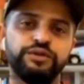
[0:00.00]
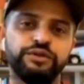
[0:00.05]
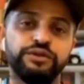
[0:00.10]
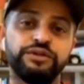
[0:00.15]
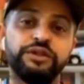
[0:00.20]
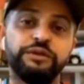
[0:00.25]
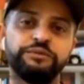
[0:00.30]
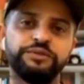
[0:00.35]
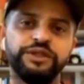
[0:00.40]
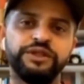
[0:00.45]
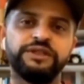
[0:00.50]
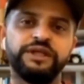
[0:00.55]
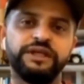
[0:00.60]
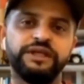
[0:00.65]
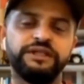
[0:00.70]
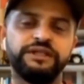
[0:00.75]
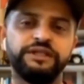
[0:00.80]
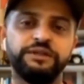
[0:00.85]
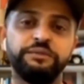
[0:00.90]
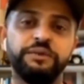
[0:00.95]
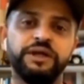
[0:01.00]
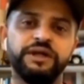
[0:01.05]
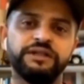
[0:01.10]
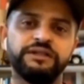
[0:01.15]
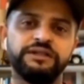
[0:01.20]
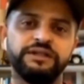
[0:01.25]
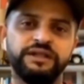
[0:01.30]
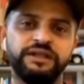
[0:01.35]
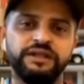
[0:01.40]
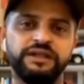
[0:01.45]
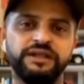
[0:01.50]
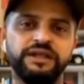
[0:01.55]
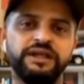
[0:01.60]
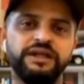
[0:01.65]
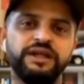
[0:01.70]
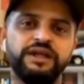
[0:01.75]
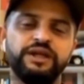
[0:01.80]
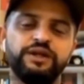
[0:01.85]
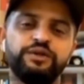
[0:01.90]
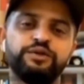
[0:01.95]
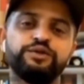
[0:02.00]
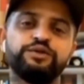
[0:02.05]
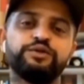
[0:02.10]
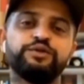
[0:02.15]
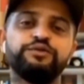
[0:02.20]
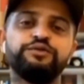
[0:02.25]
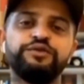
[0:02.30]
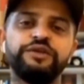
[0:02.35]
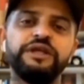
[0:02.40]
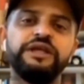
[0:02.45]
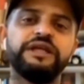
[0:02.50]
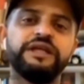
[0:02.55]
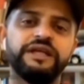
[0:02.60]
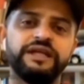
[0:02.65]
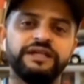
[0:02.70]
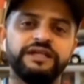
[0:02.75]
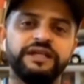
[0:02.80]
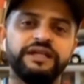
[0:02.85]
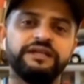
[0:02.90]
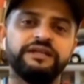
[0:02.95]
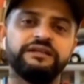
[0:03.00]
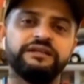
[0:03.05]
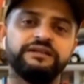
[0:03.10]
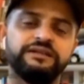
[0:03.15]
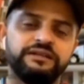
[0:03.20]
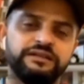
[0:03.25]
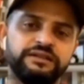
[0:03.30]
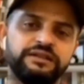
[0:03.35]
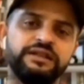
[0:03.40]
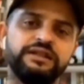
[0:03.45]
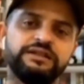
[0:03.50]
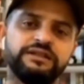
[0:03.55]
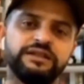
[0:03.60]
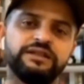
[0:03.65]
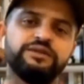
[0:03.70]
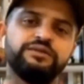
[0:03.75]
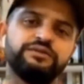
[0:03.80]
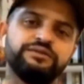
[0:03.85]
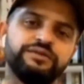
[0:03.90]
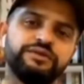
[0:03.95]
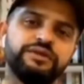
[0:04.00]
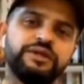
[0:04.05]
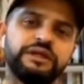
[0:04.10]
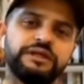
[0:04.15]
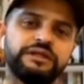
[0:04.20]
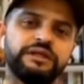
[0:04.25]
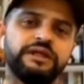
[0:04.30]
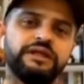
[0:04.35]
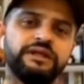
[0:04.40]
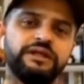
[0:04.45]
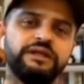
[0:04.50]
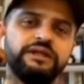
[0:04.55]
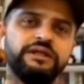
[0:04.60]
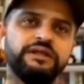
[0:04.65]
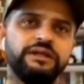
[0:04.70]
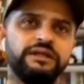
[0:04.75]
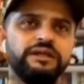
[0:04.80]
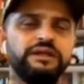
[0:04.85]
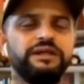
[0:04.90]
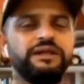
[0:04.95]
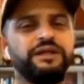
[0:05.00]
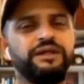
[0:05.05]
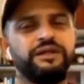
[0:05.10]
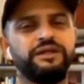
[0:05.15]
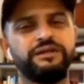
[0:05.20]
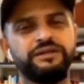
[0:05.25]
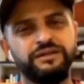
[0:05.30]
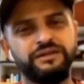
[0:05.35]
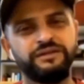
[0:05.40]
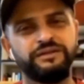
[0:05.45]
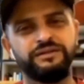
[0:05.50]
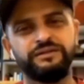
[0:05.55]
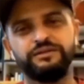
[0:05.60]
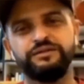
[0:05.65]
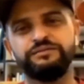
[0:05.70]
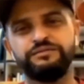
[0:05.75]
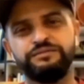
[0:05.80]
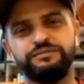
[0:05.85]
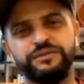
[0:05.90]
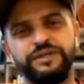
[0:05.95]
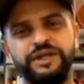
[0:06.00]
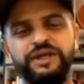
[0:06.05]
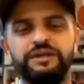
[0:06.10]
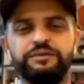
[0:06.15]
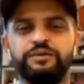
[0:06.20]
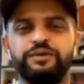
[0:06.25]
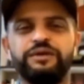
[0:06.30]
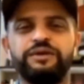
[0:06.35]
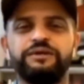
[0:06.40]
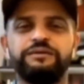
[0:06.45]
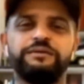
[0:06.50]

समझा जाए दिमाग से और उसको फील किया जाए दिल से तो फिर लगता है कि क्या बोले